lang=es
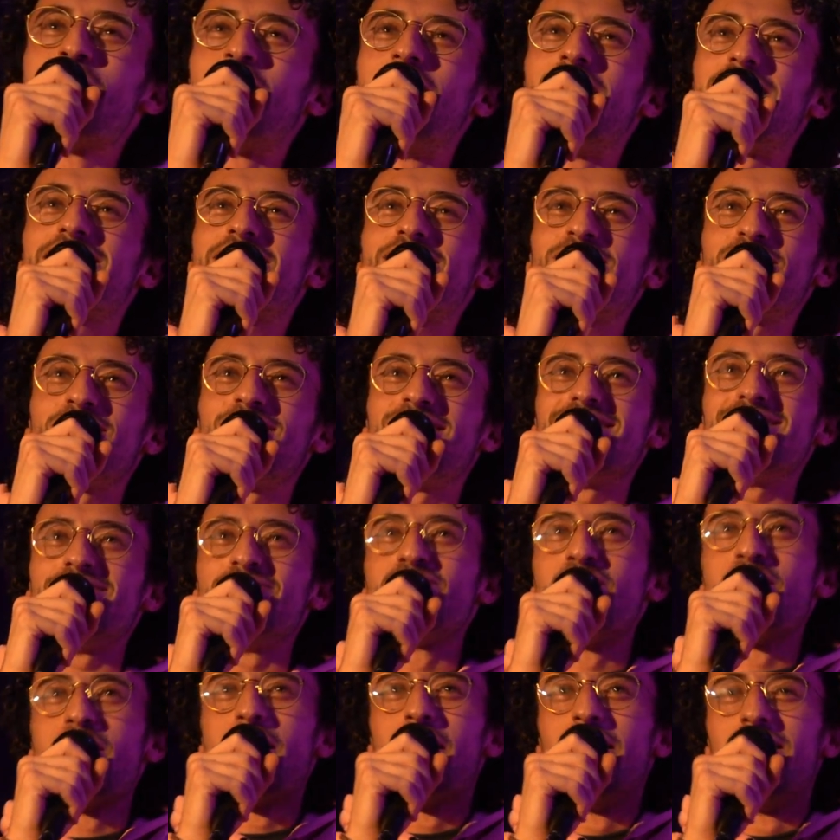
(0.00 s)
Y creo,
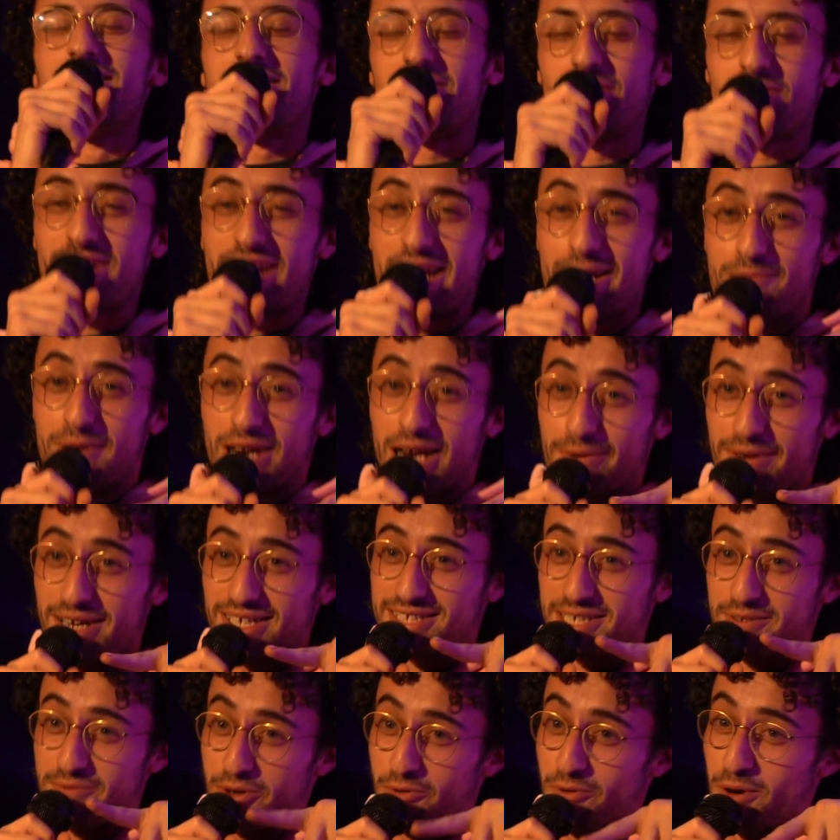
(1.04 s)
creo que la palabra
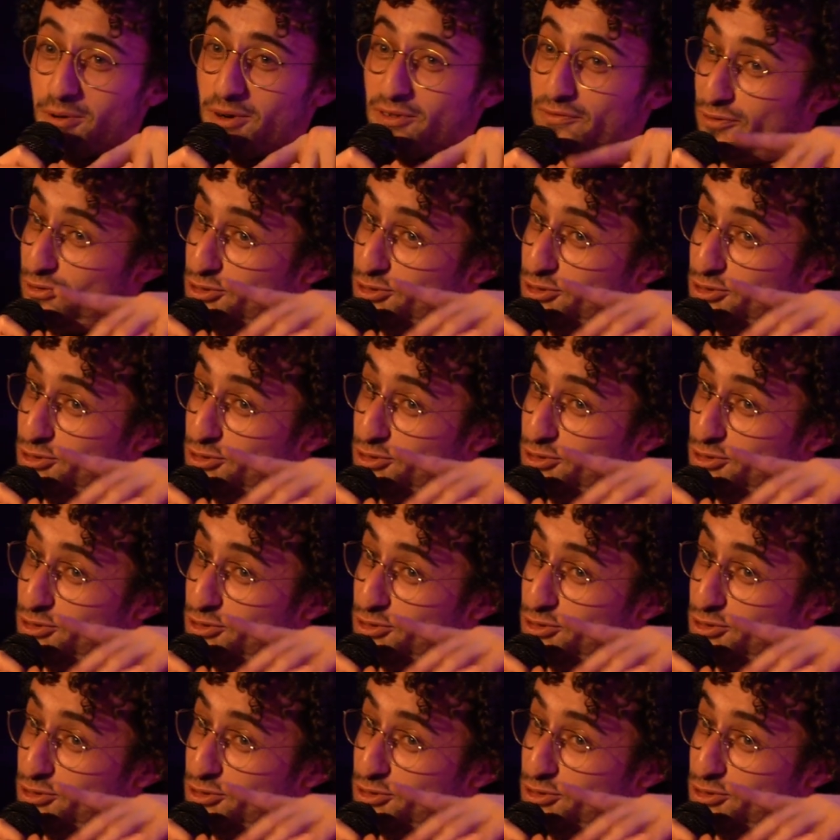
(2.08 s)
seminuevo